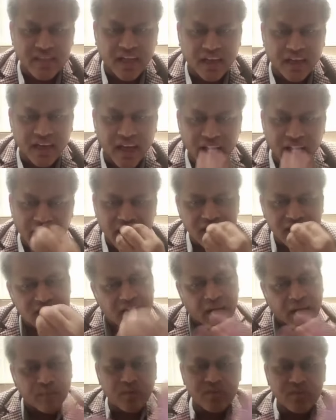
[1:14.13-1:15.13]
লাগে না
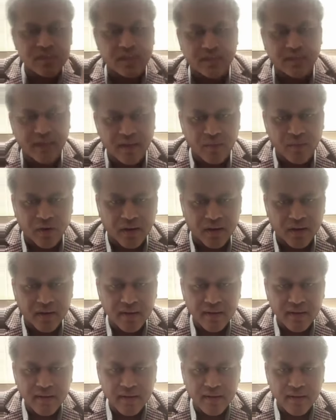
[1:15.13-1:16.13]
যা মন চায় তাই বলেন
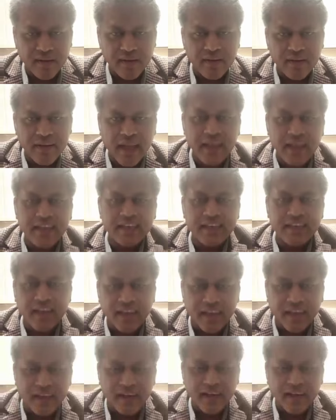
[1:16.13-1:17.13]
রিয়ালিটিটা
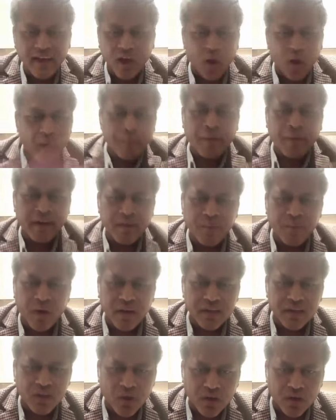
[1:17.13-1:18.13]
কি কোম্পানির
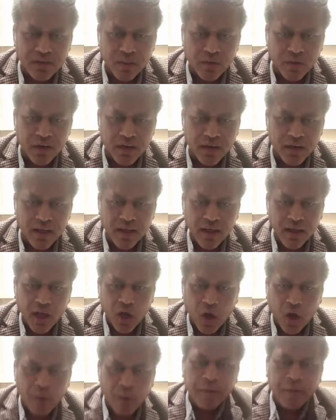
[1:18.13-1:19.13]
পক্ষে তো কথা বলেন না
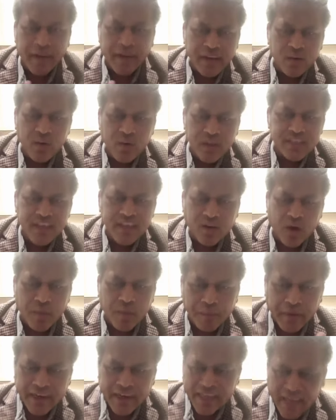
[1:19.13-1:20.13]
কোম্পানিগুলি যে
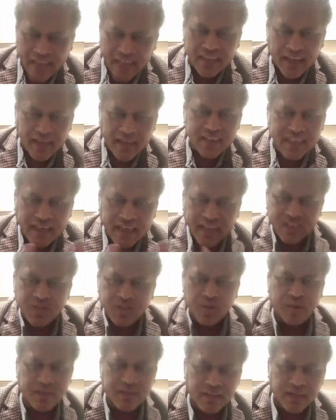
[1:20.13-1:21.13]
কোম্পানি না থাকলে যে
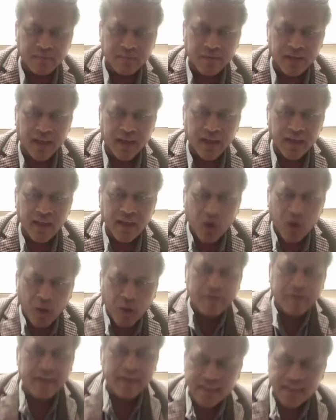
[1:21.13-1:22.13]
কাস্টমার থাকবে না
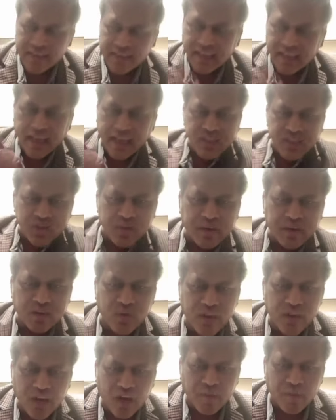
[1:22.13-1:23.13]
কোম্পানি না থাকলে যে কাস্টমার
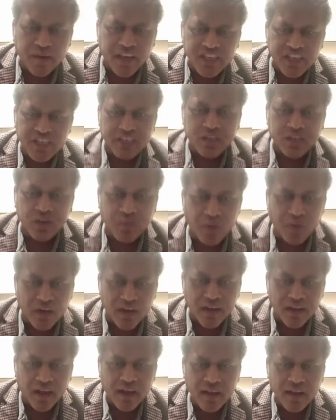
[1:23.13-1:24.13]
তৈরি হবে না সেটা তো
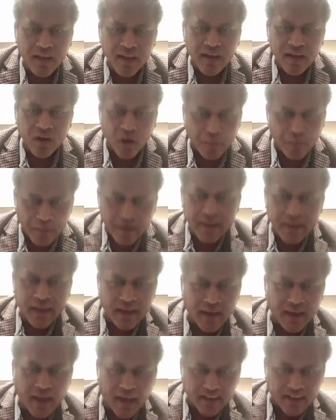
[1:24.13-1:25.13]
বলেন না কোম্পানি
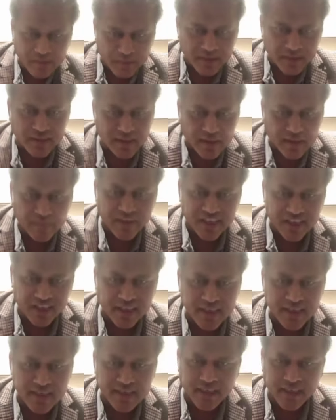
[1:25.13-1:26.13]
কি আসমান থেকে ভেসে
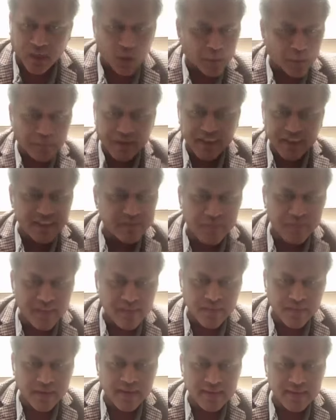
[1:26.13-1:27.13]
আসছে কোম্পানির
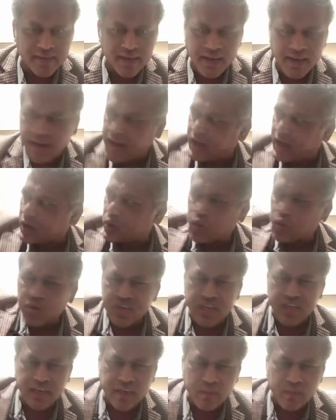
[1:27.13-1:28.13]
ইনভেস্টমেন্ট আসে না
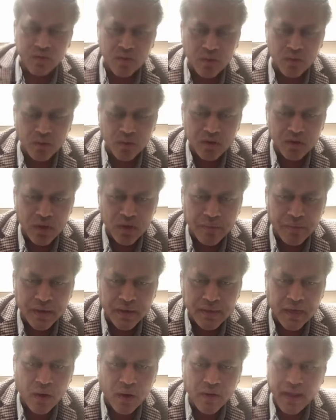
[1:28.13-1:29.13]
গুলশানের মতো জব্বার
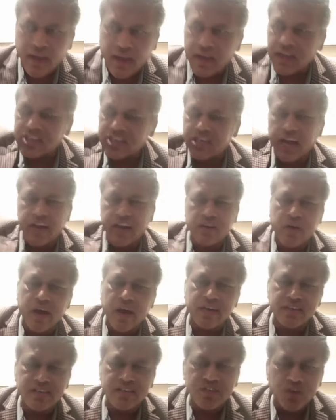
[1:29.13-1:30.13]
টাওয়ারে সাড়ে নয়
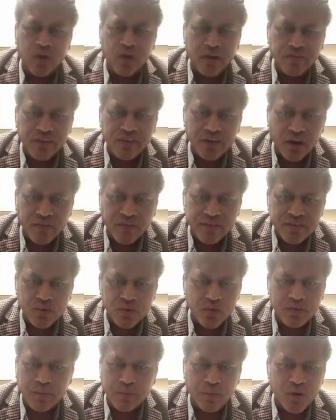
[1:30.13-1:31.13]
হাজার স্কোয়ার ফিটে অফিস
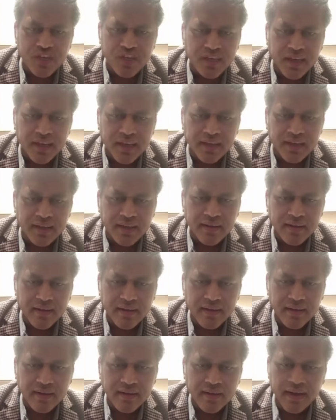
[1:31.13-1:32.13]
করতে পয়সা লাগে না
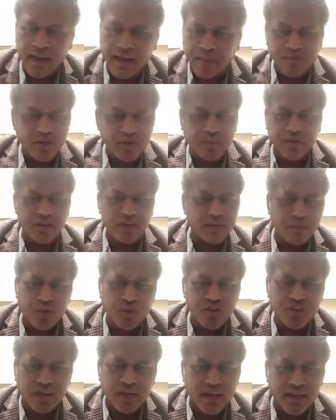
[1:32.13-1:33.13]
ল্যাপটপ কিনতে
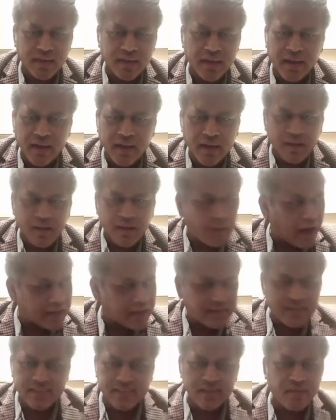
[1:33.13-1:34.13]
পয়সা লাগে না
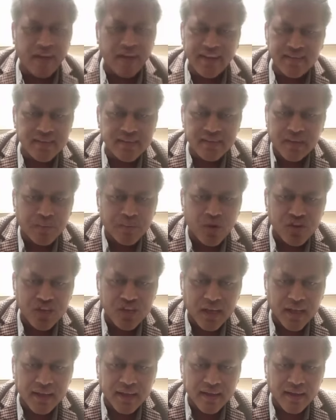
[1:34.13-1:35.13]
আদার্স ডিভাইস কিনতে পয়সা
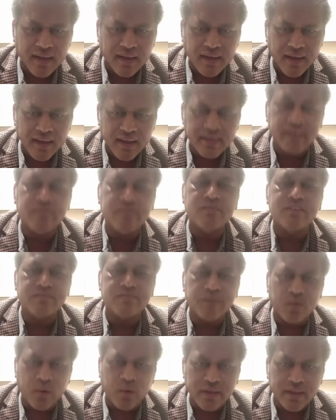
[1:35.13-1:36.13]
লাগে না এটা
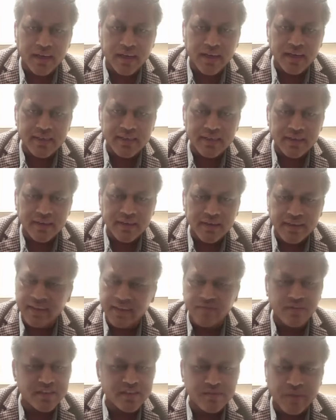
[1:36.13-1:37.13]
ইনভেস্টমেন্ট কই থেকে আসে
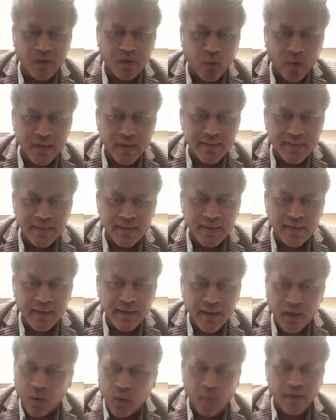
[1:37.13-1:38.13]
ইনভেস্টমেন্ট করেছি না
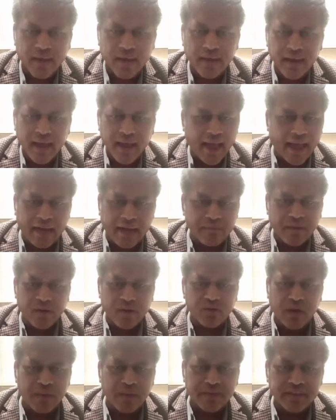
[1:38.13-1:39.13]
কই একবারও
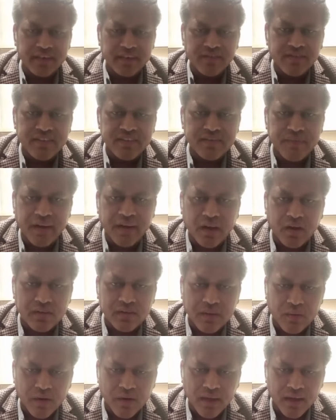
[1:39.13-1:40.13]
তো আমাদের ইনভেস্টমেন্টের
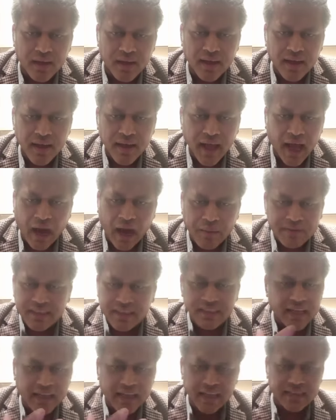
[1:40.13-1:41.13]
কথা বলেন না
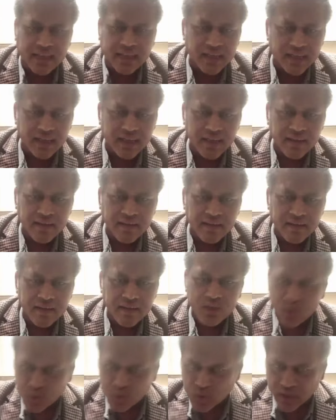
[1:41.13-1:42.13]
আমাদের টাকা টাকা না শুধু